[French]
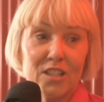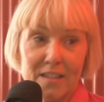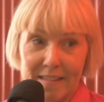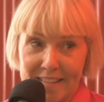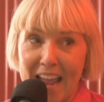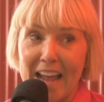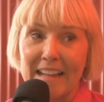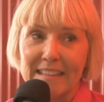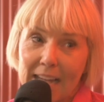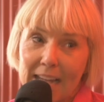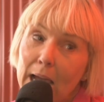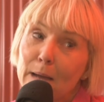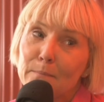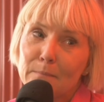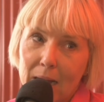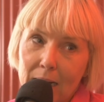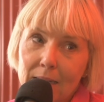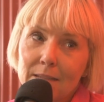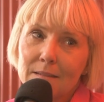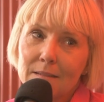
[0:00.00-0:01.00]
Mm-hmm.
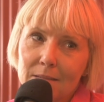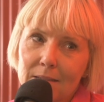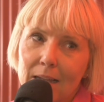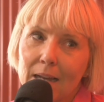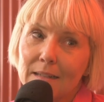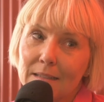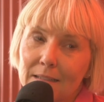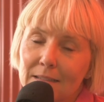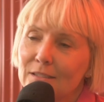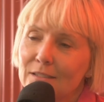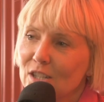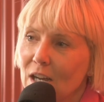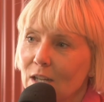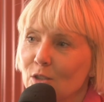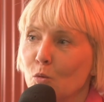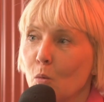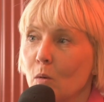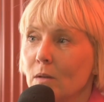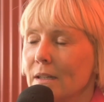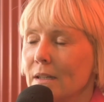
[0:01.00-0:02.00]
dernièrement, dans les
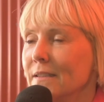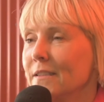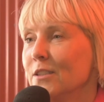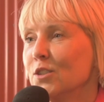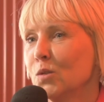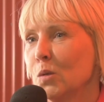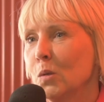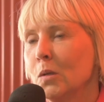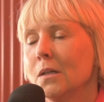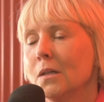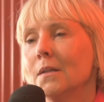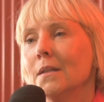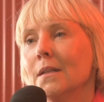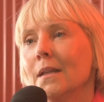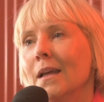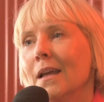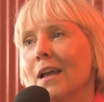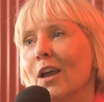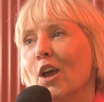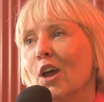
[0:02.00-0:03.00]
trois derniers jours.
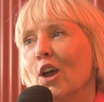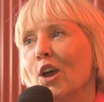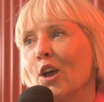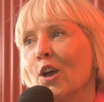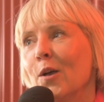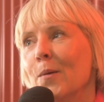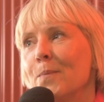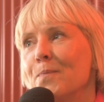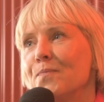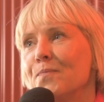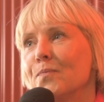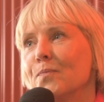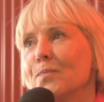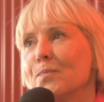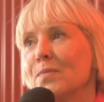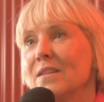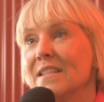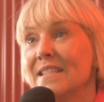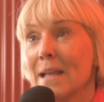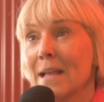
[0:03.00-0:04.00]
Euh,
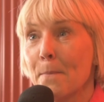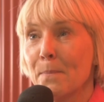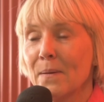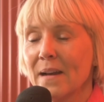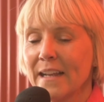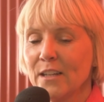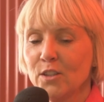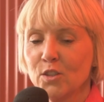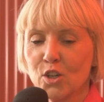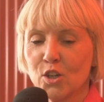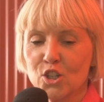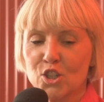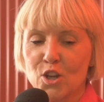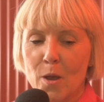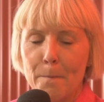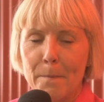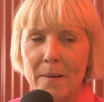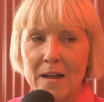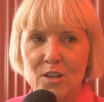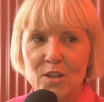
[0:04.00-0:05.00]
puis c'était plein de
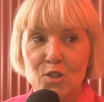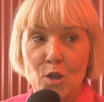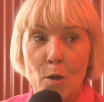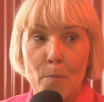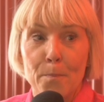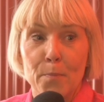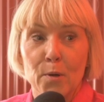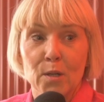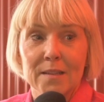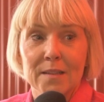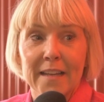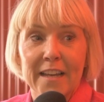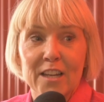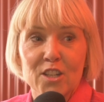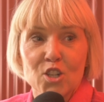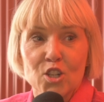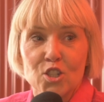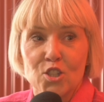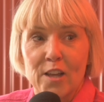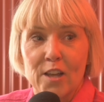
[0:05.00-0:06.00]
je pense que
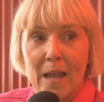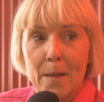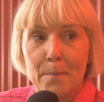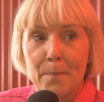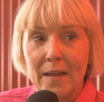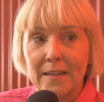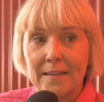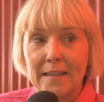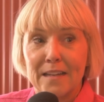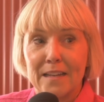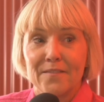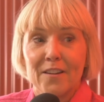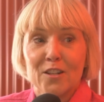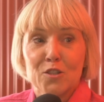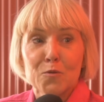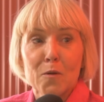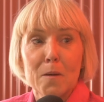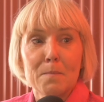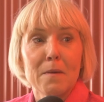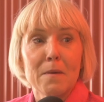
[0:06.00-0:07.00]
peut-être je serais prête à
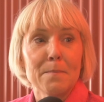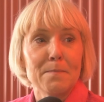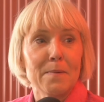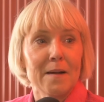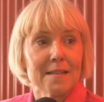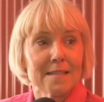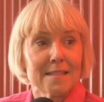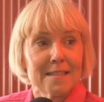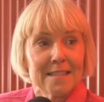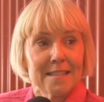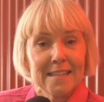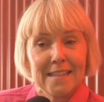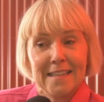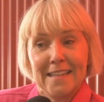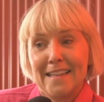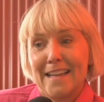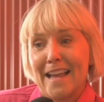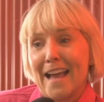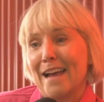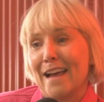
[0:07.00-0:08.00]
éventuellement
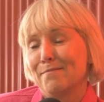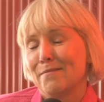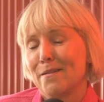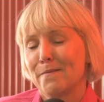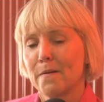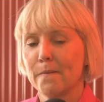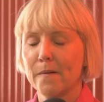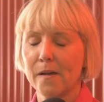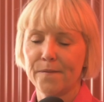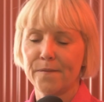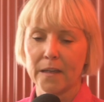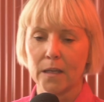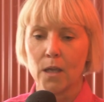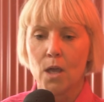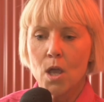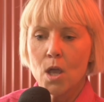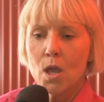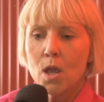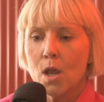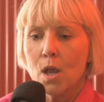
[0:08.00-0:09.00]
penser à. Fait
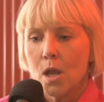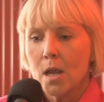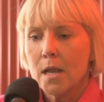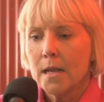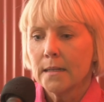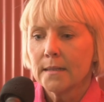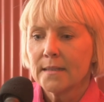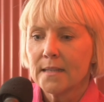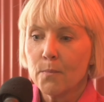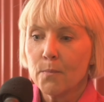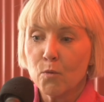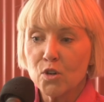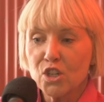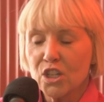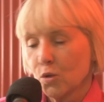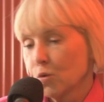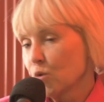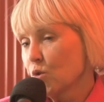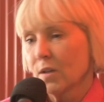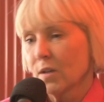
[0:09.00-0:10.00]
moi,
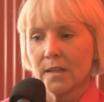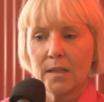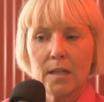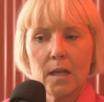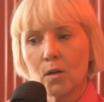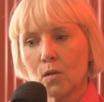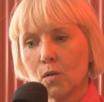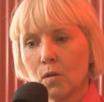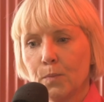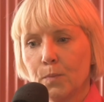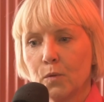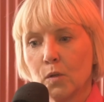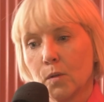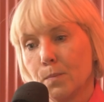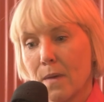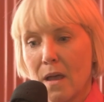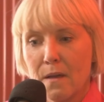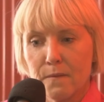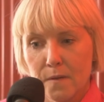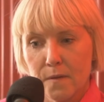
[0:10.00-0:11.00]
j'ai toujours été en couple
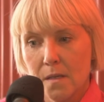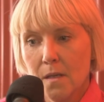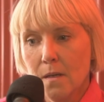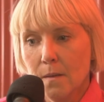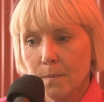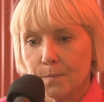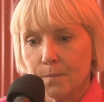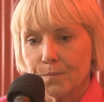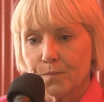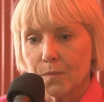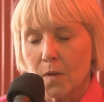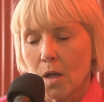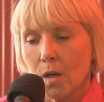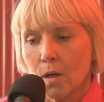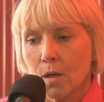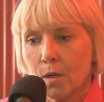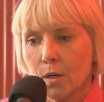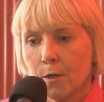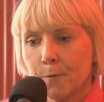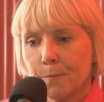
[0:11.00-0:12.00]
toute ma vie.
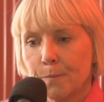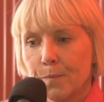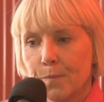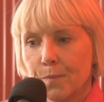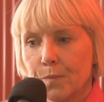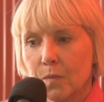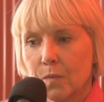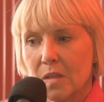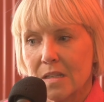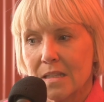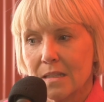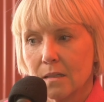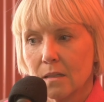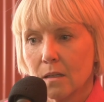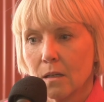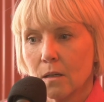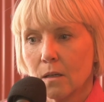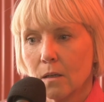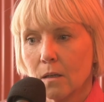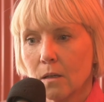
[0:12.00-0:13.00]
Mm-hmm.
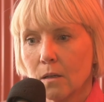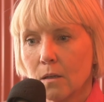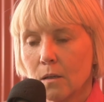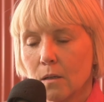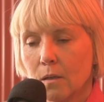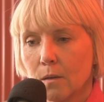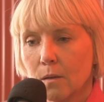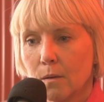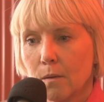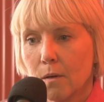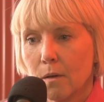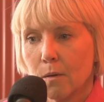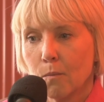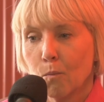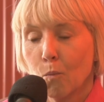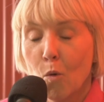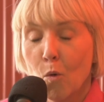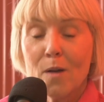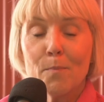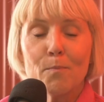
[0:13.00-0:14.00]
Euh,
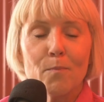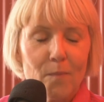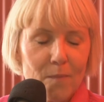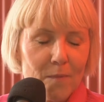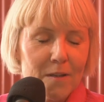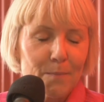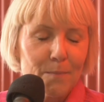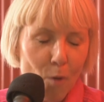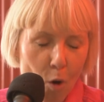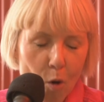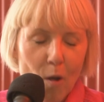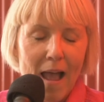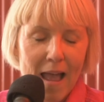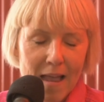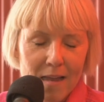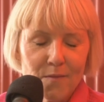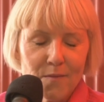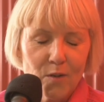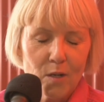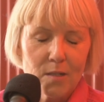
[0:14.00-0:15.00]
moi, mon
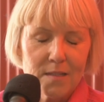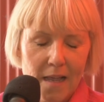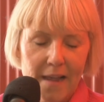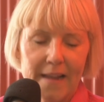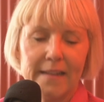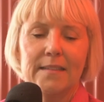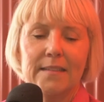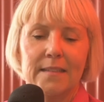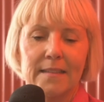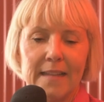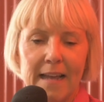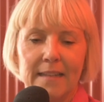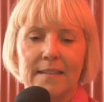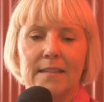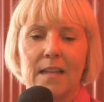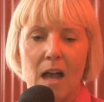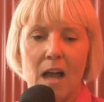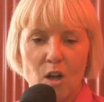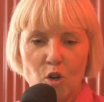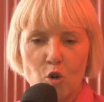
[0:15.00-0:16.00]
rêve, là, ça aurait été
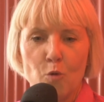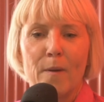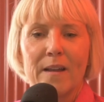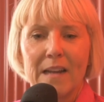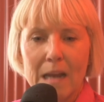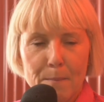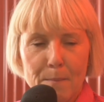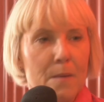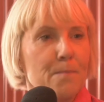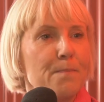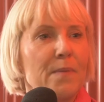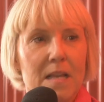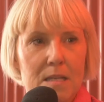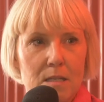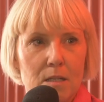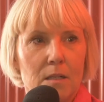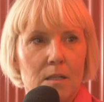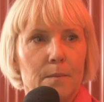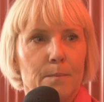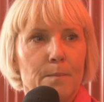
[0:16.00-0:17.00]
d'être en couple avec la même
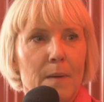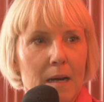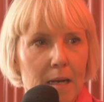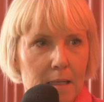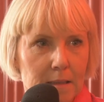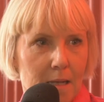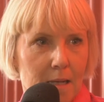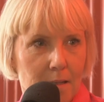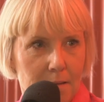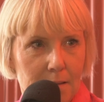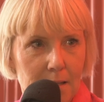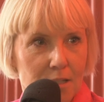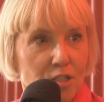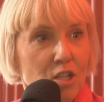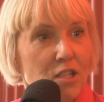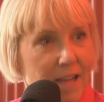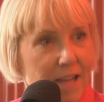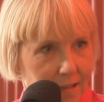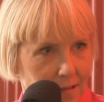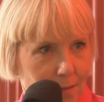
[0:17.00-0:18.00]
personne pendant 30 ans.
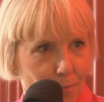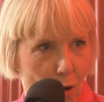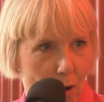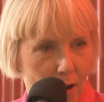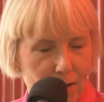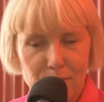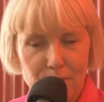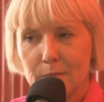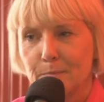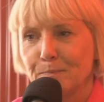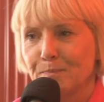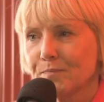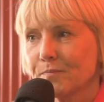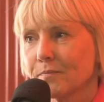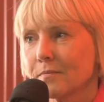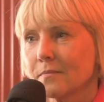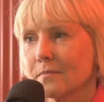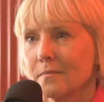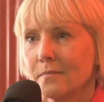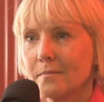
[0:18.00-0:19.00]
Ça, ça aurait été mon rêve.
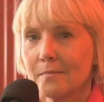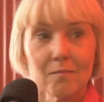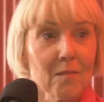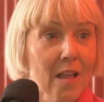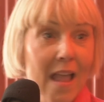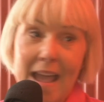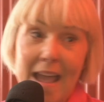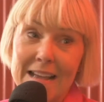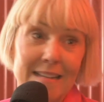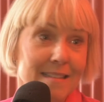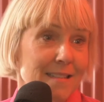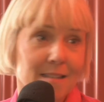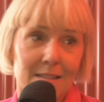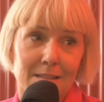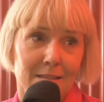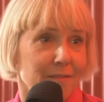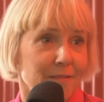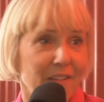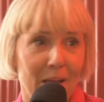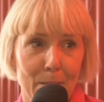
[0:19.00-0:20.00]
Hey,
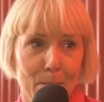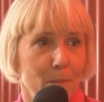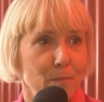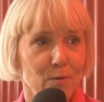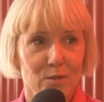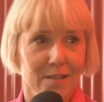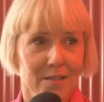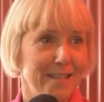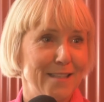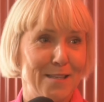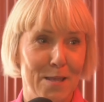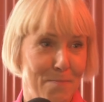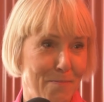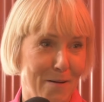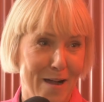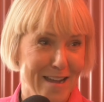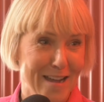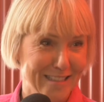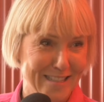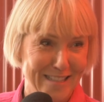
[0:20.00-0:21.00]
c'est vraiment pas ça qui s'est
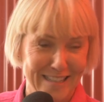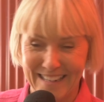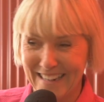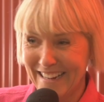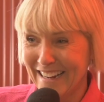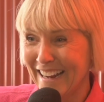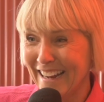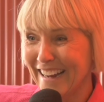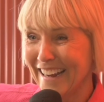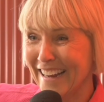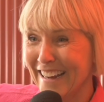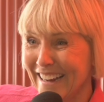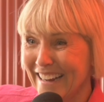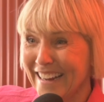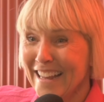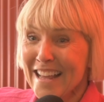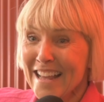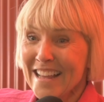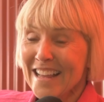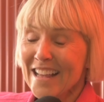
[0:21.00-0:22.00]
passé.
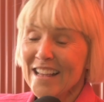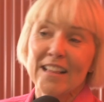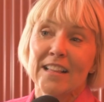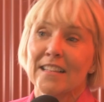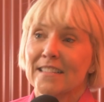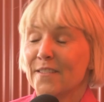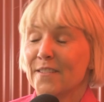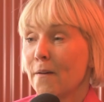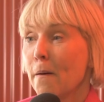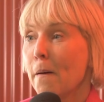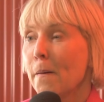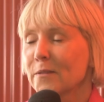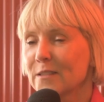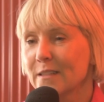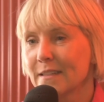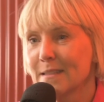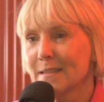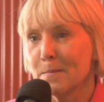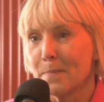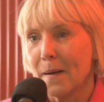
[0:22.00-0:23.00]
c'est vraiment pas
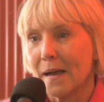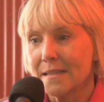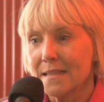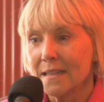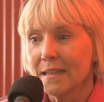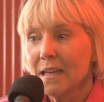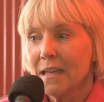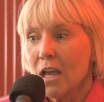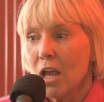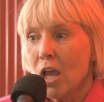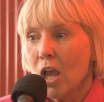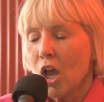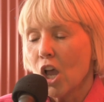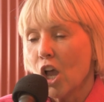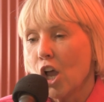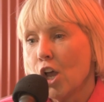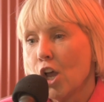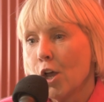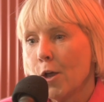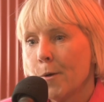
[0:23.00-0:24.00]
ça qui s'est passé.
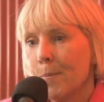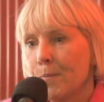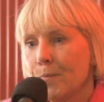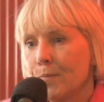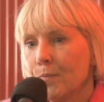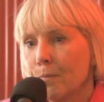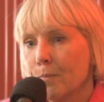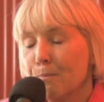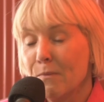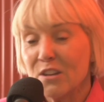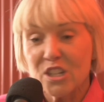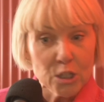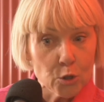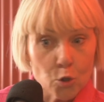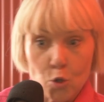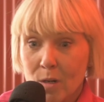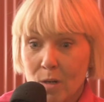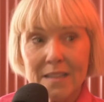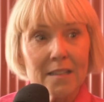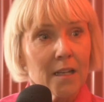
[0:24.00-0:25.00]
mais j'ai
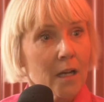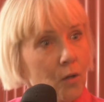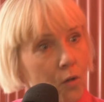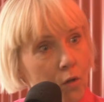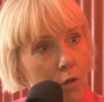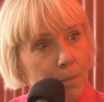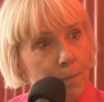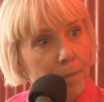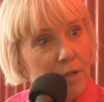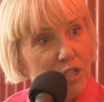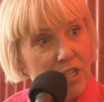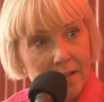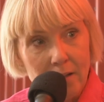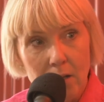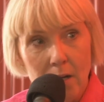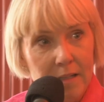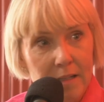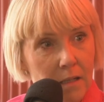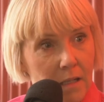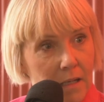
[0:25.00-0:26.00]
toujours été en couple. Mhm.
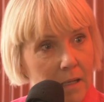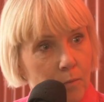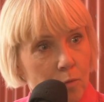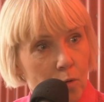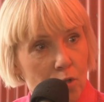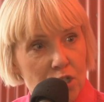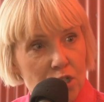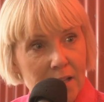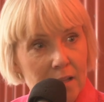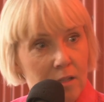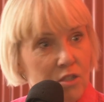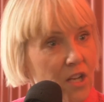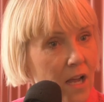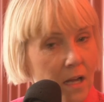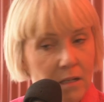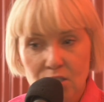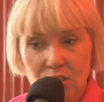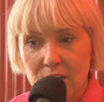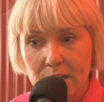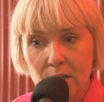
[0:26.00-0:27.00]
J'adore être en amour, mhm.
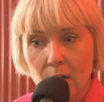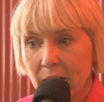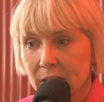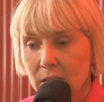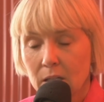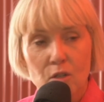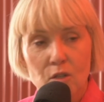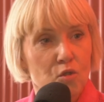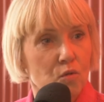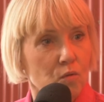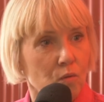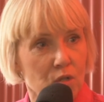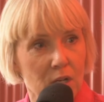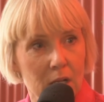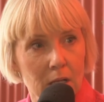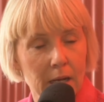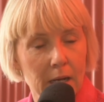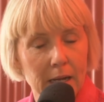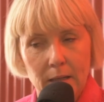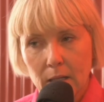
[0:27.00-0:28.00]
j'adore être en duo,
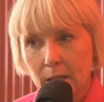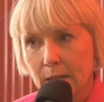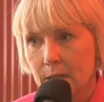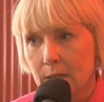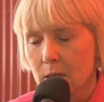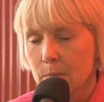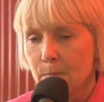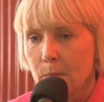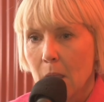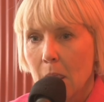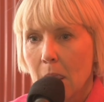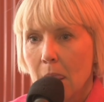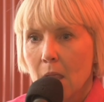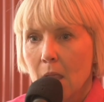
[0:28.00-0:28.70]
j'adore être en équipe.